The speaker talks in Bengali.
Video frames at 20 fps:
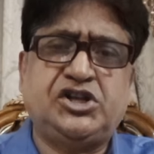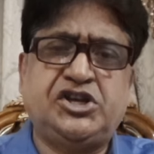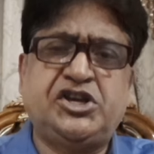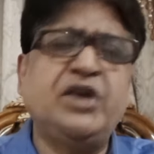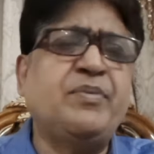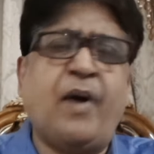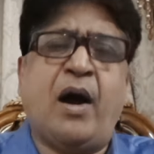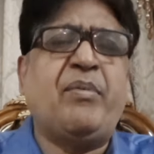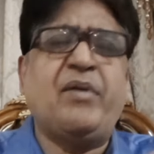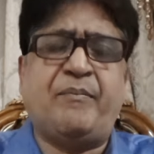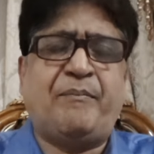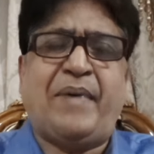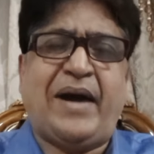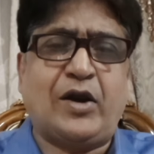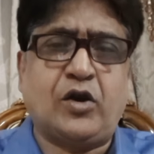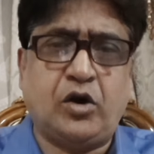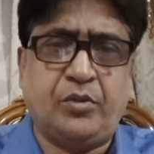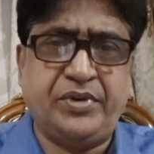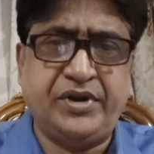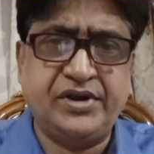কিভাবে
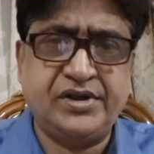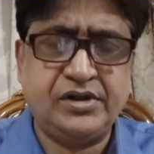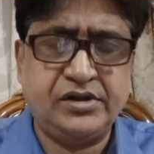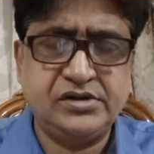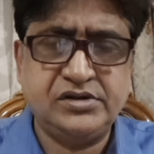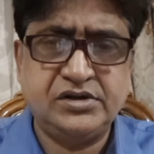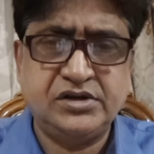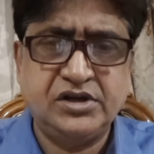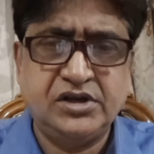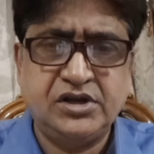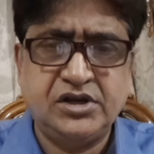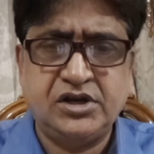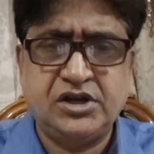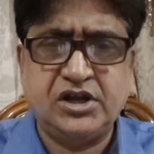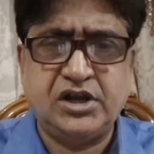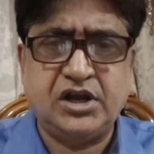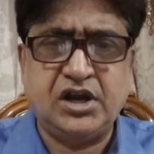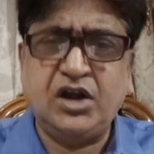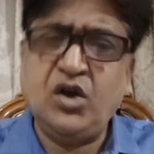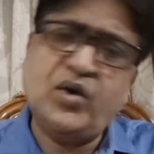পার হবে
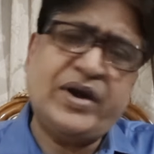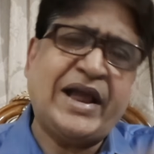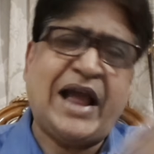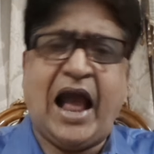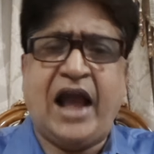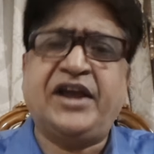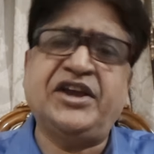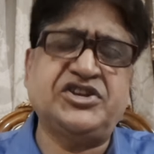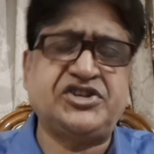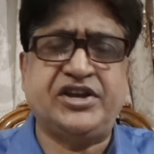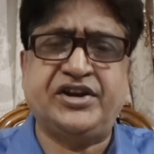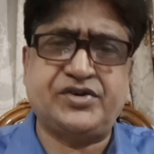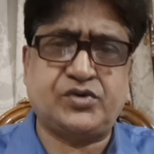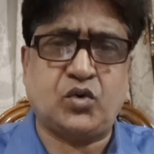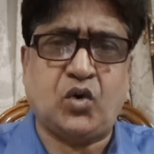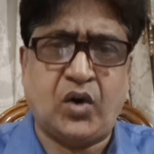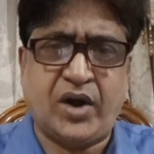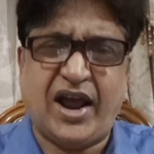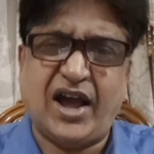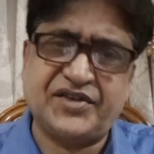এটা অনেক আগেই সেট
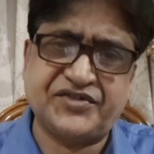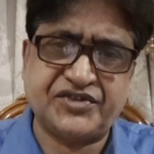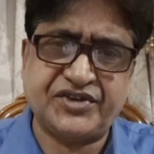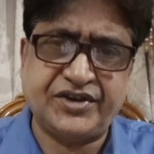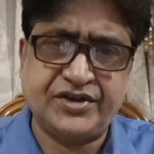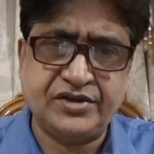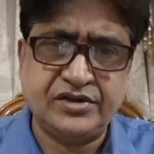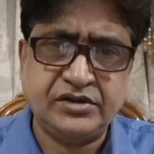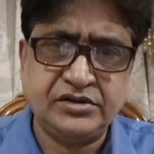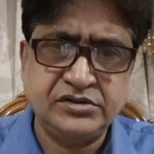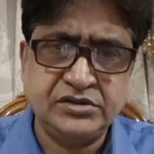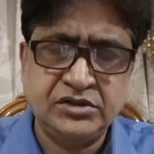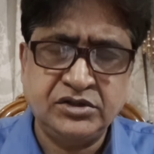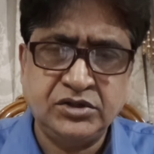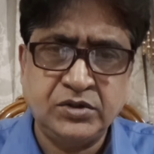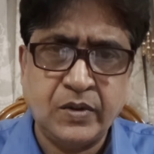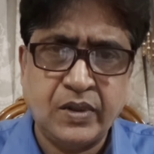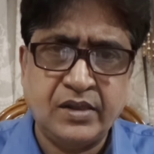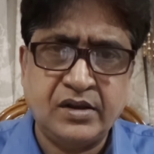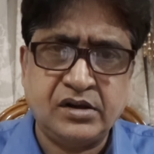করা আছে
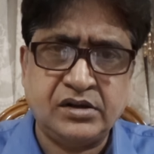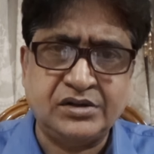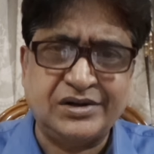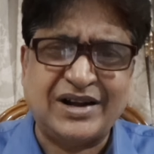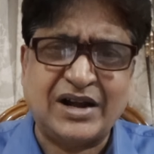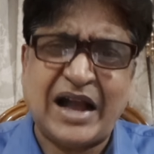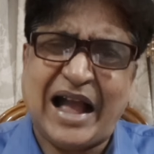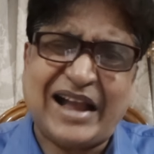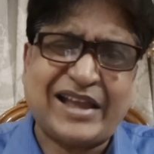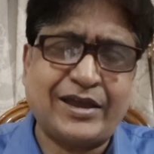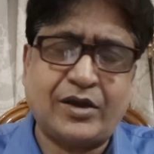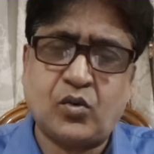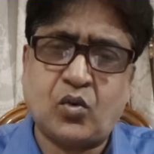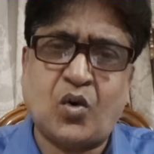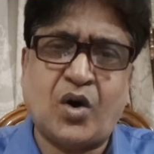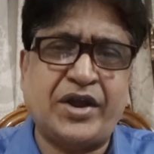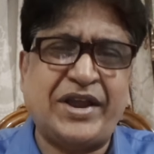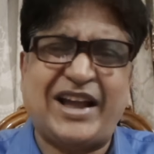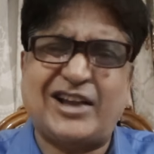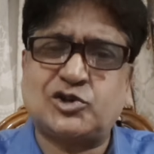কাকে
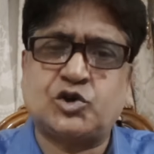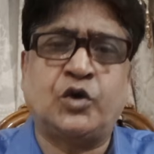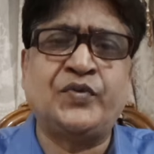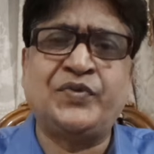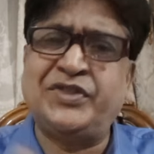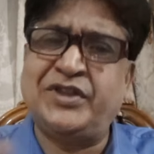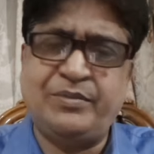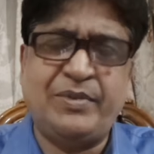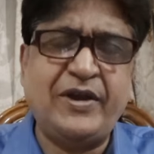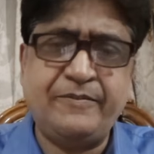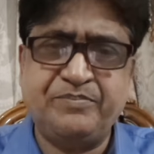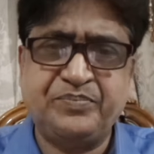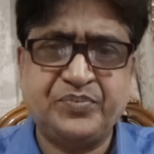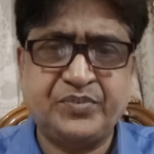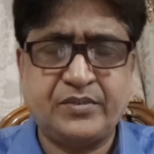কয় আসন দিবে